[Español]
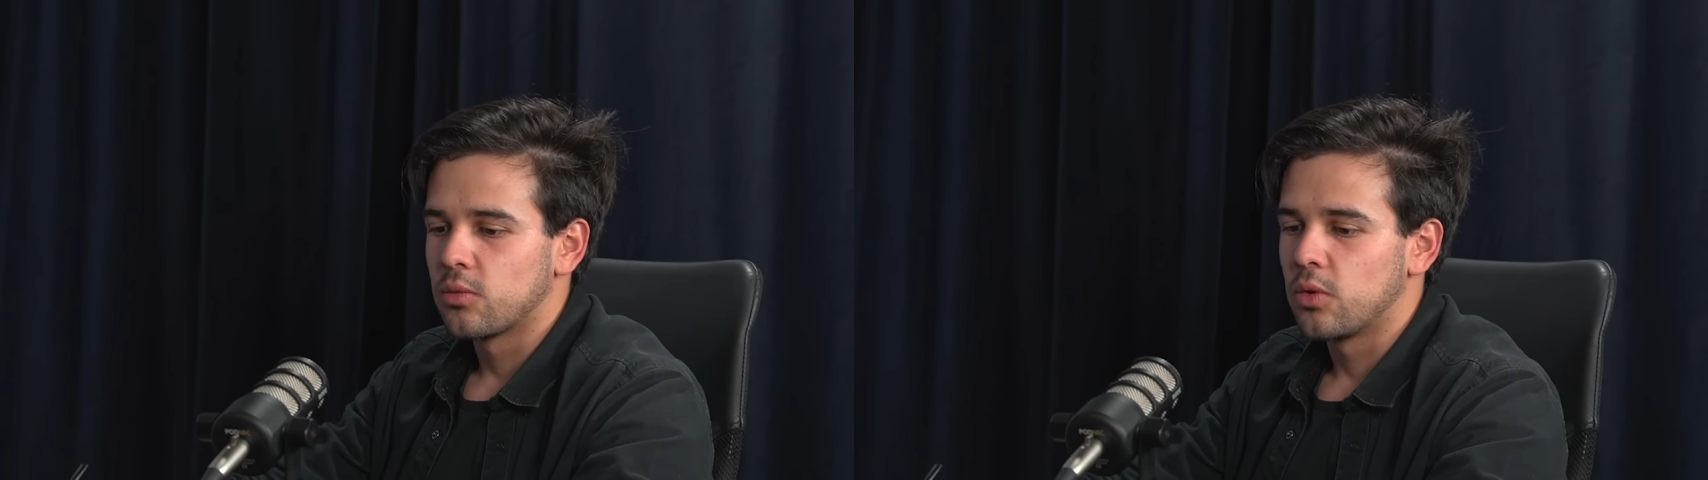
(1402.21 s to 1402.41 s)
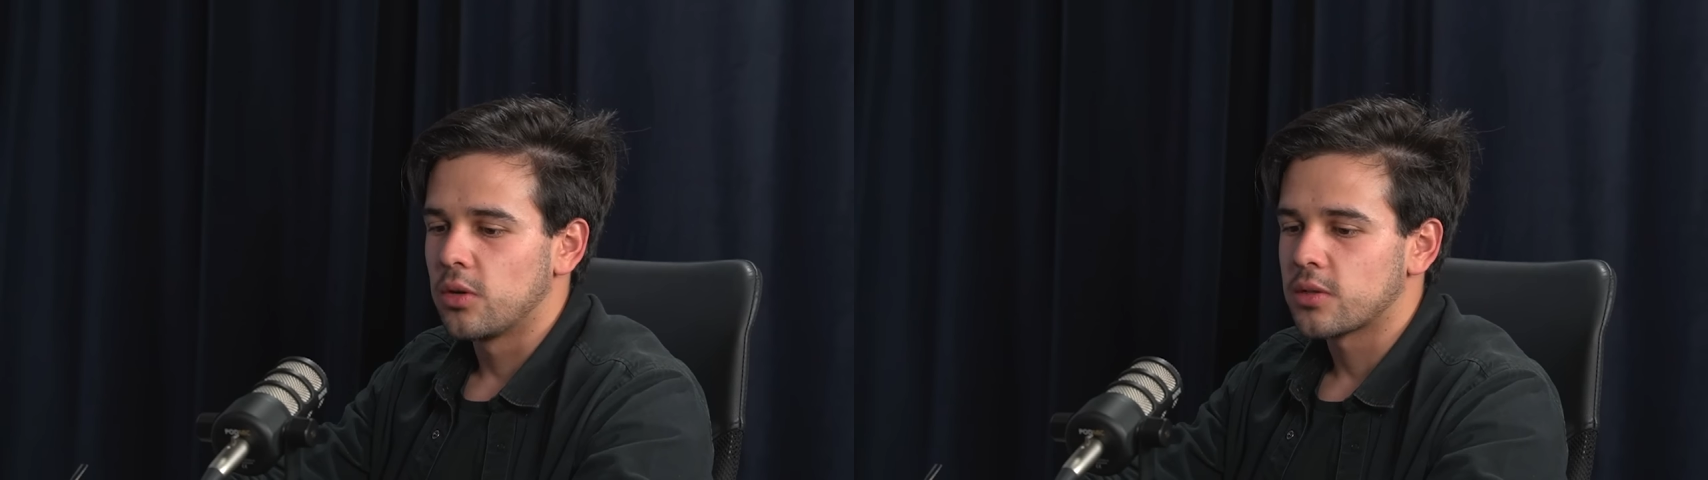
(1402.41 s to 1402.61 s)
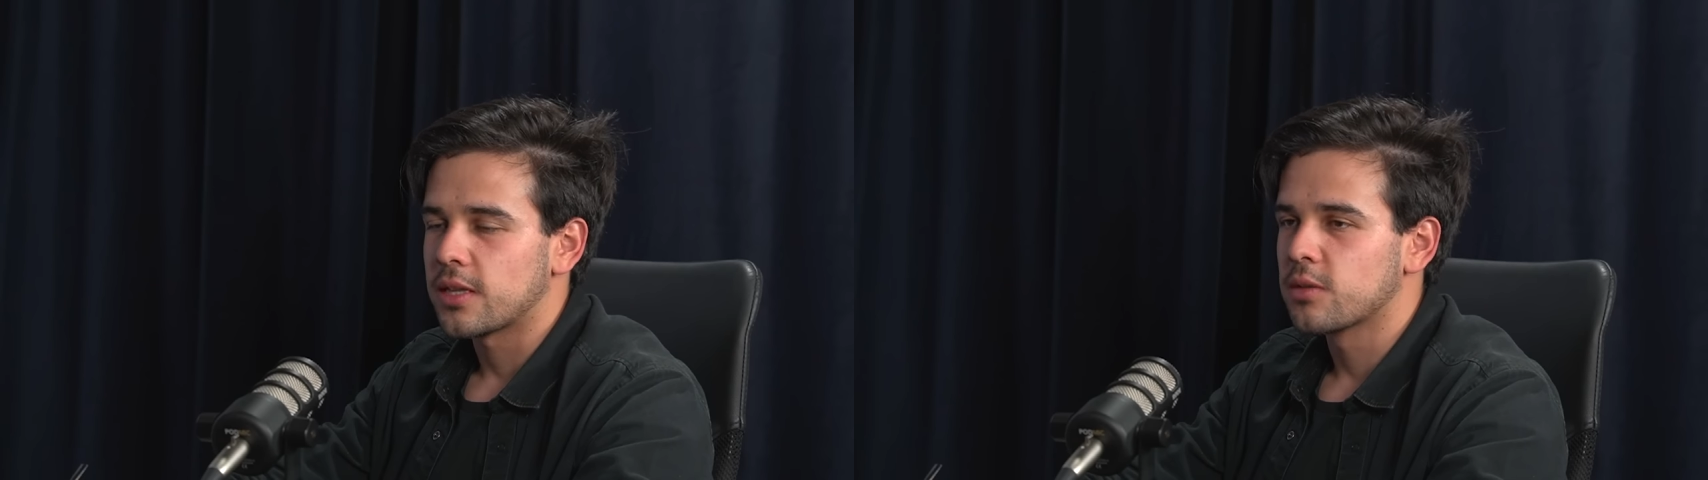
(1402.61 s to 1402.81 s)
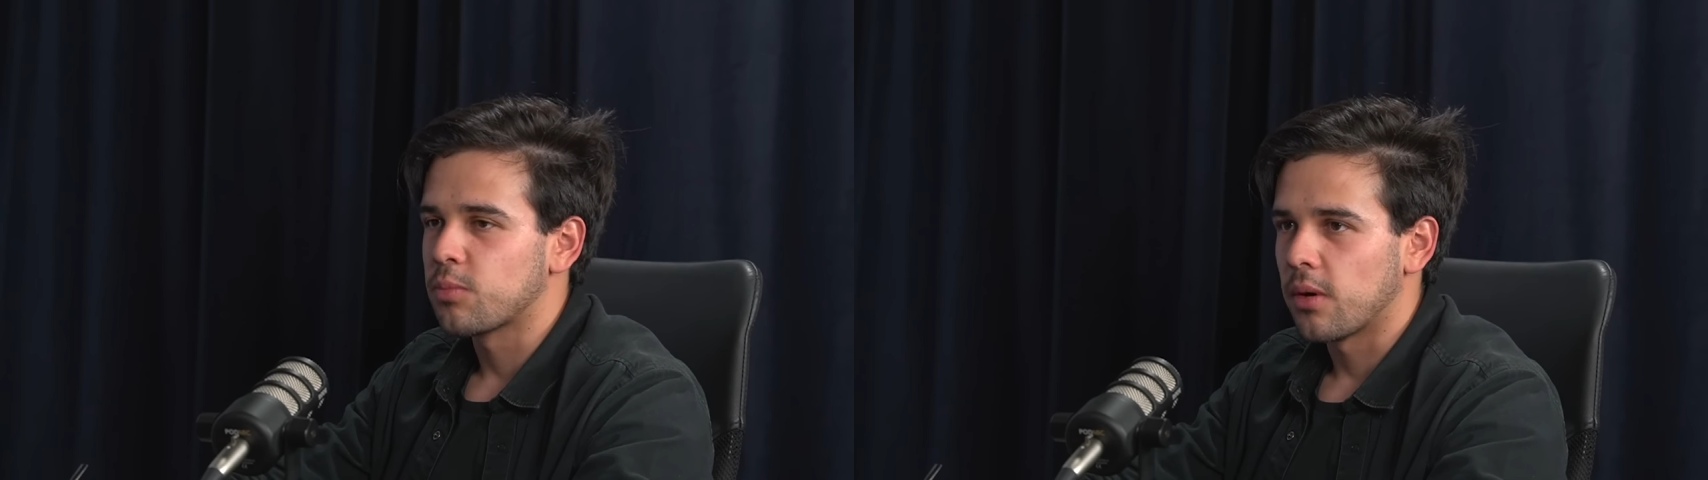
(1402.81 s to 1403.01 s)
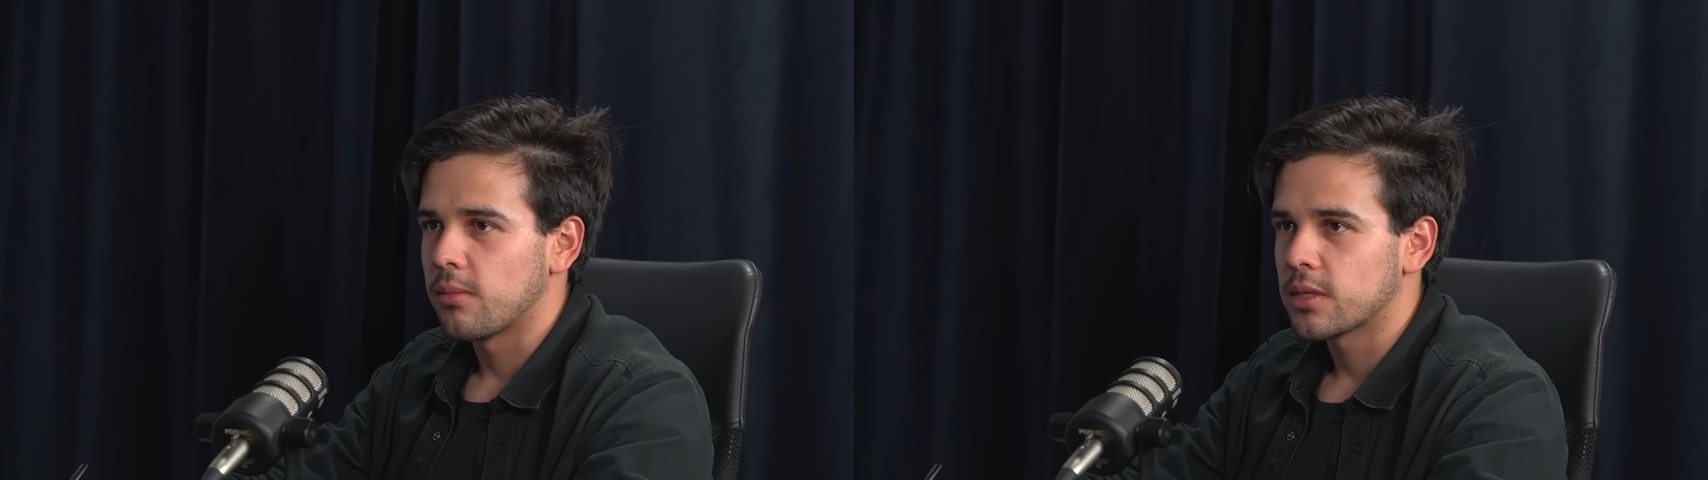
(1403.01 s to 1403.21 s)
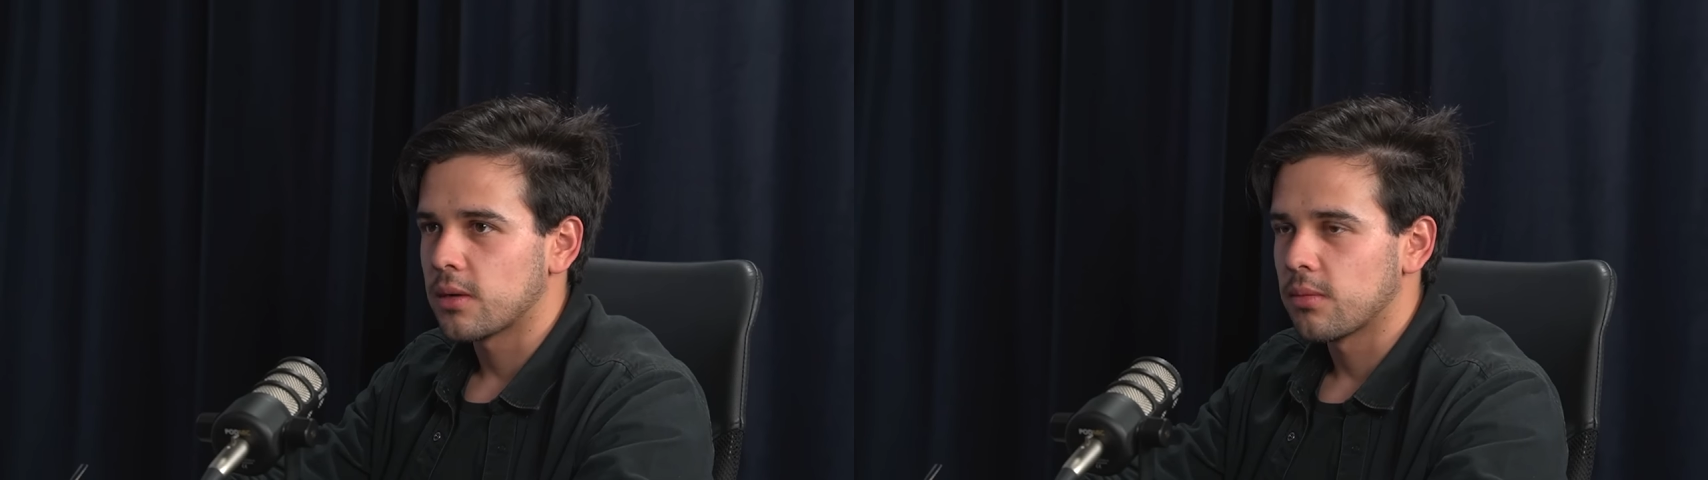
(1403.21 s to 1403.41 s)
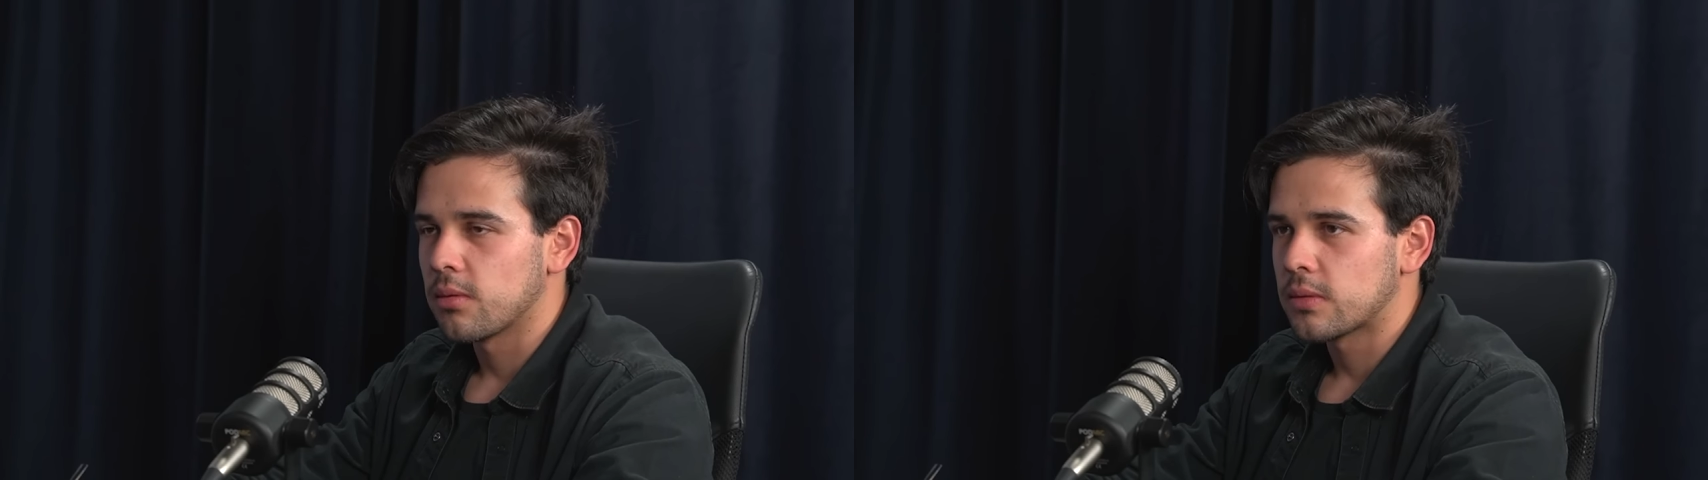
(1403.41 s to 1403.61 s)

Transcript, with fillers: uno de los grandes problemas que vive